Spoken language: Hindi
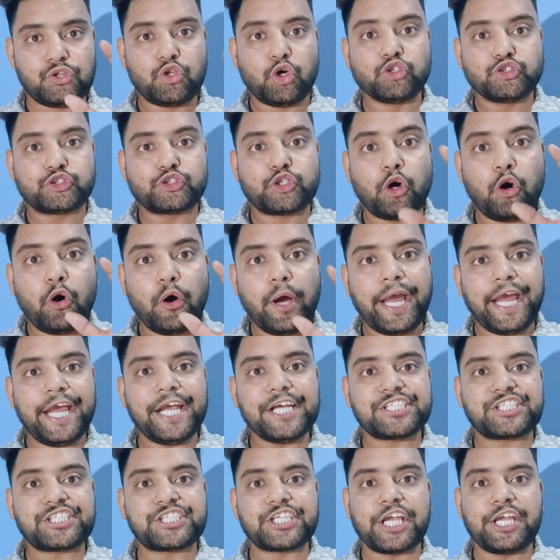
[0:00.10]
दोस्तों
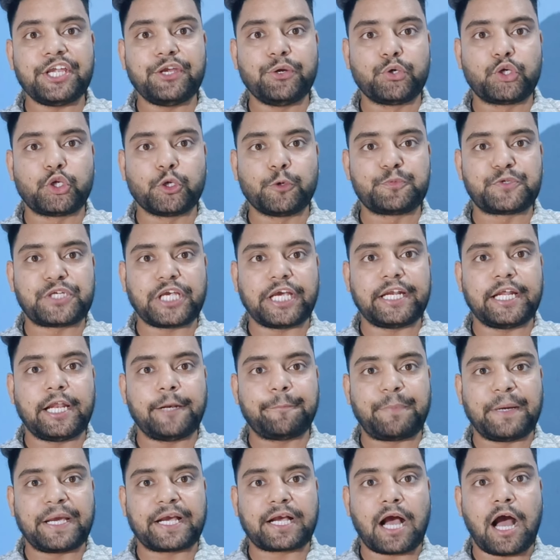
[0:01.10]
ऐसे YouTube चैनल
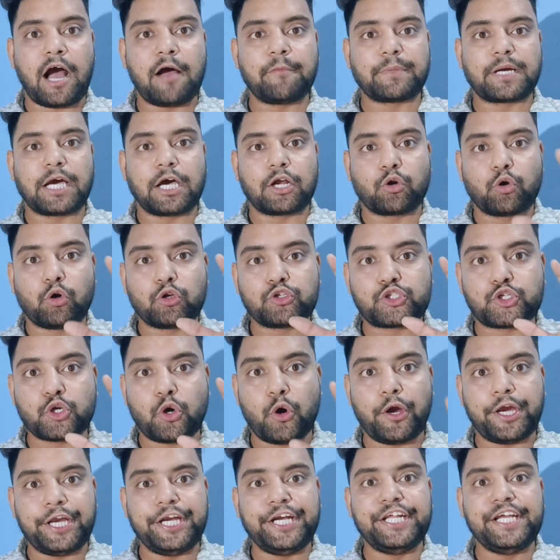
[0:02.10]
पे काम करो जो
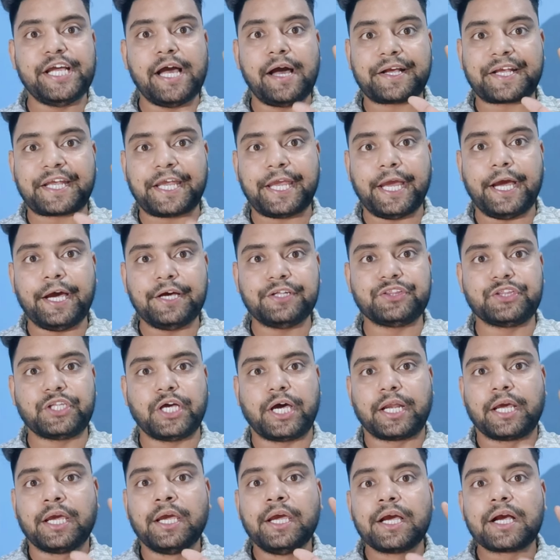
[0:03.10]
इंडिया के
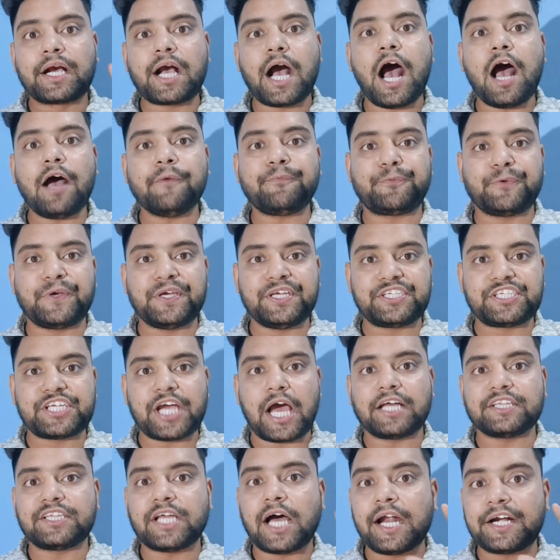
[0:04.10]
अंदर काफी
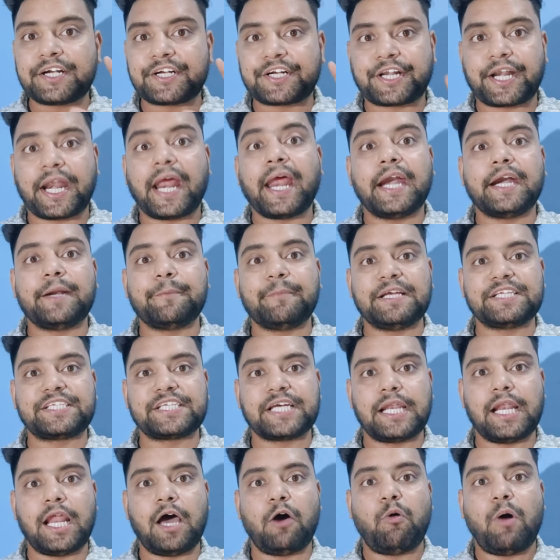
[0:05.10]
ज्यादा ट्रेंड में
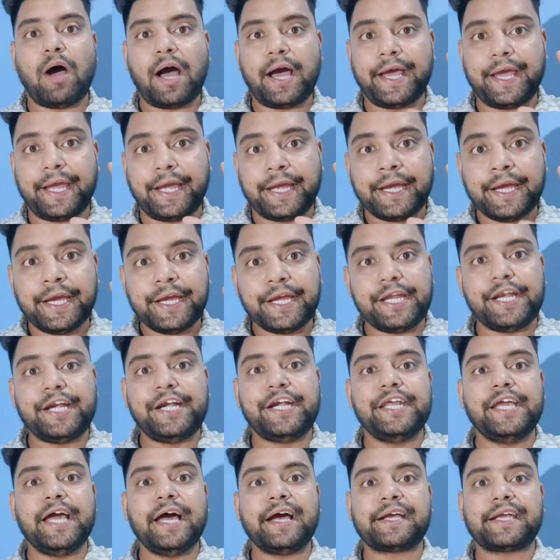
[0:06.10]
चला हुआ है
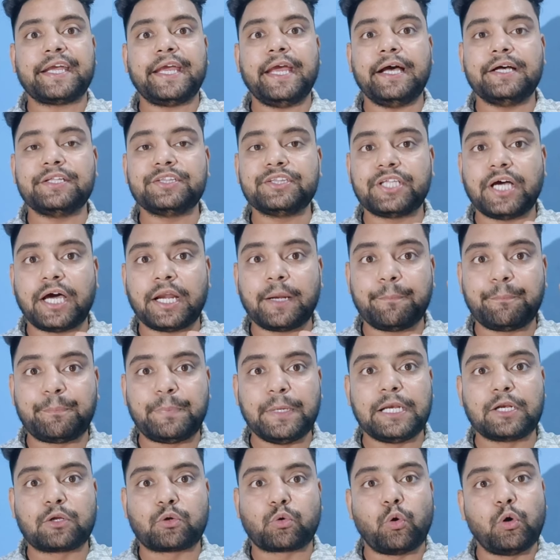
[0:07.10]
इंडिया के अंदर
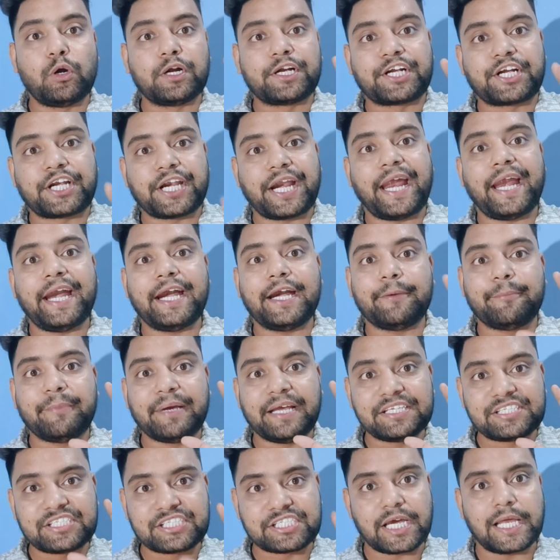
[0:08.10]
बिल्कुल ट्रेंड
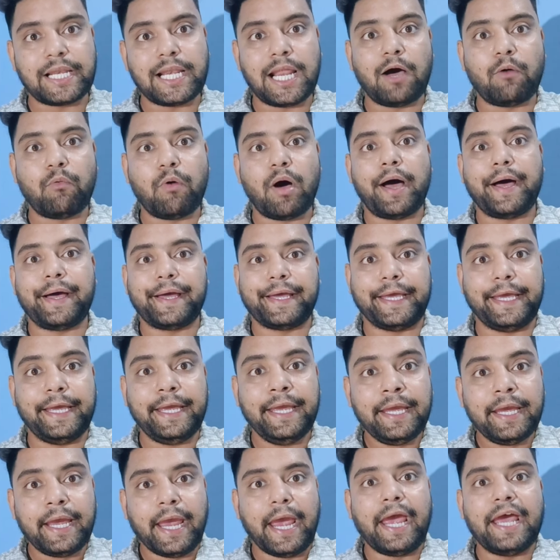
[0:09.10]
में चला हुआ है
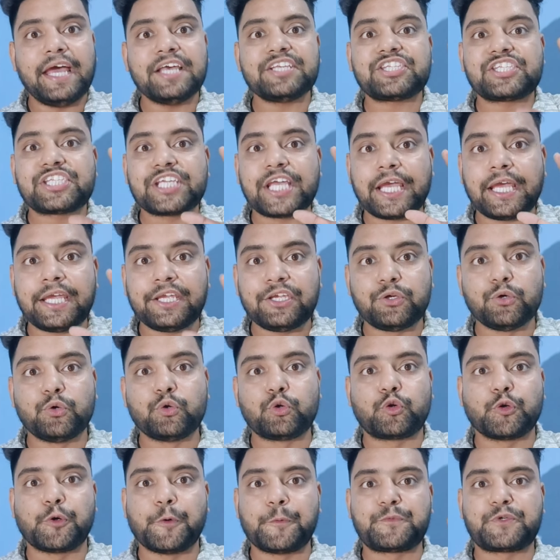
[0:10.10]
ऐसे
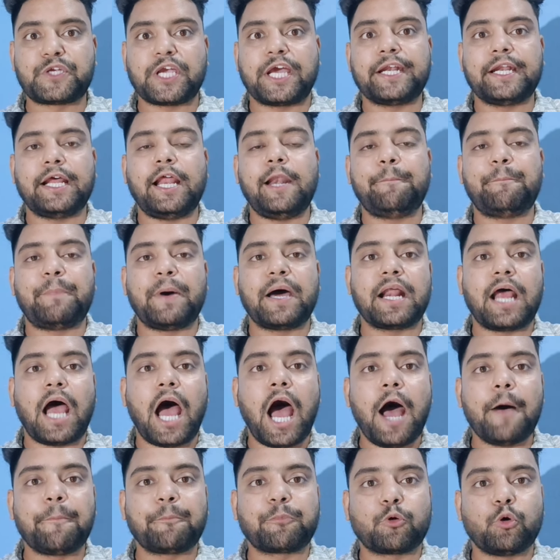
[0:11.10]
YouTube चैनल पर
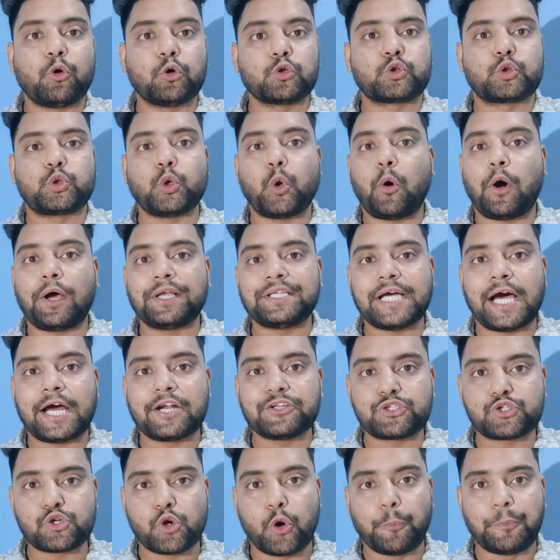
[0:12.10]
आपको
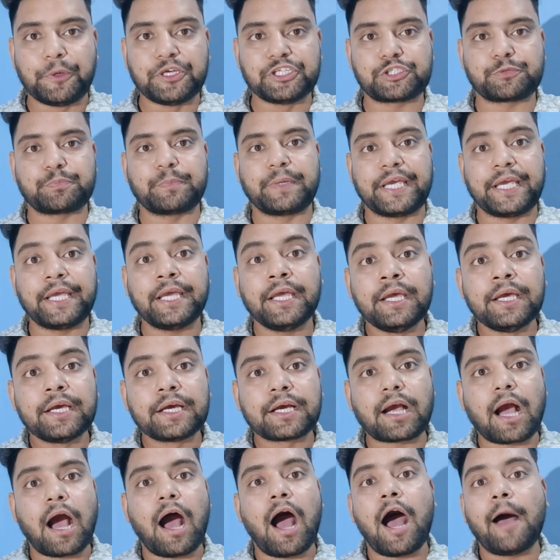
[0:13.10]
2024 में
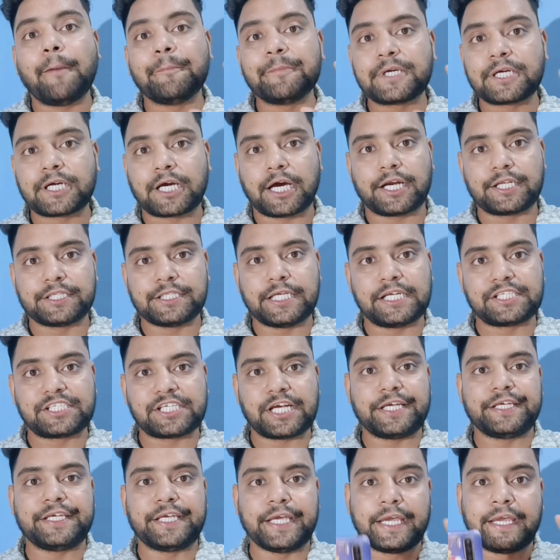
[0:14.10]
काम करना
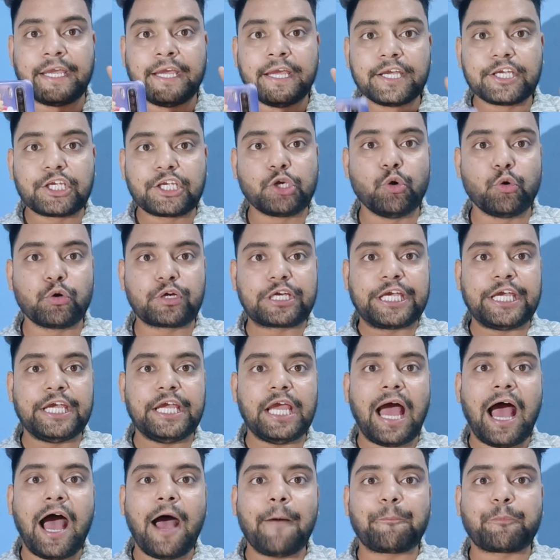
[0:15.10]
चाहिए क्योंकि
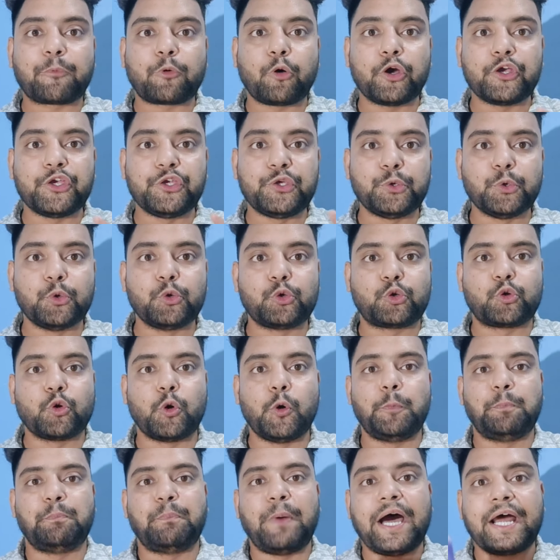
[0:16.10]
आपको
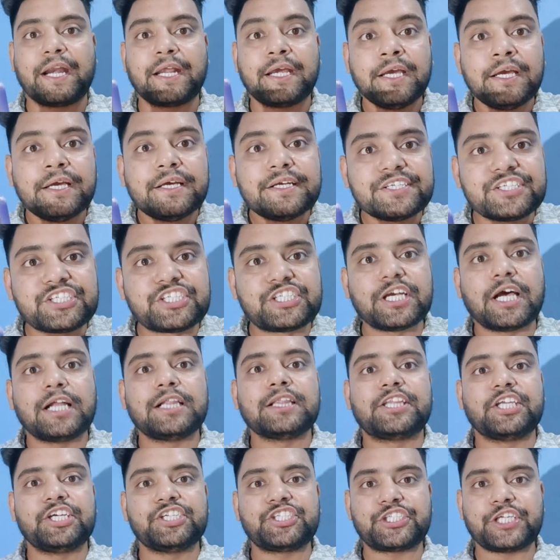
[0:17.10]
YouTube पर
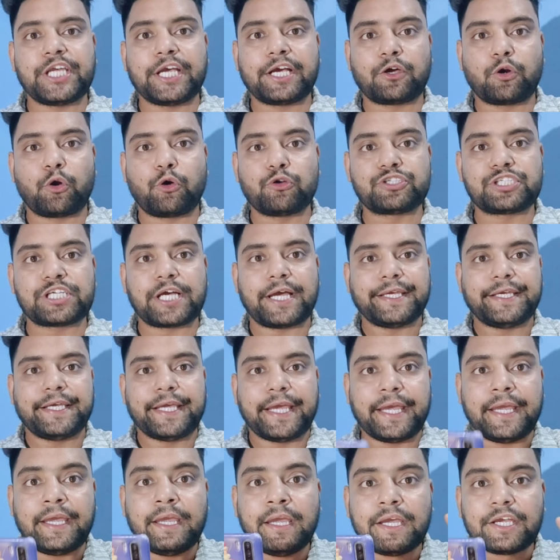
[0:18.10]
जल्दी से ग्रोथ
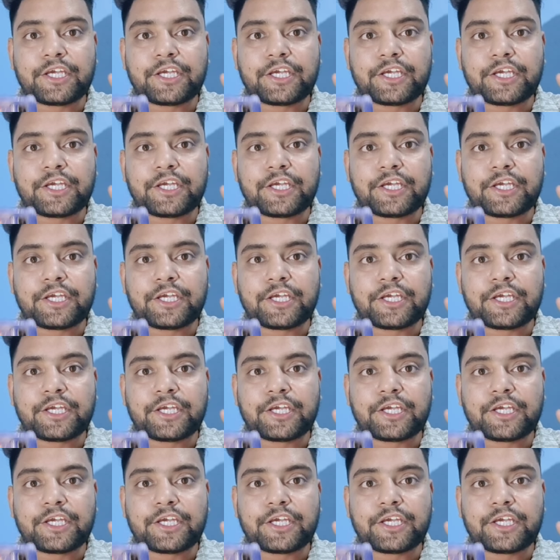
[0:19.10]
चाहिए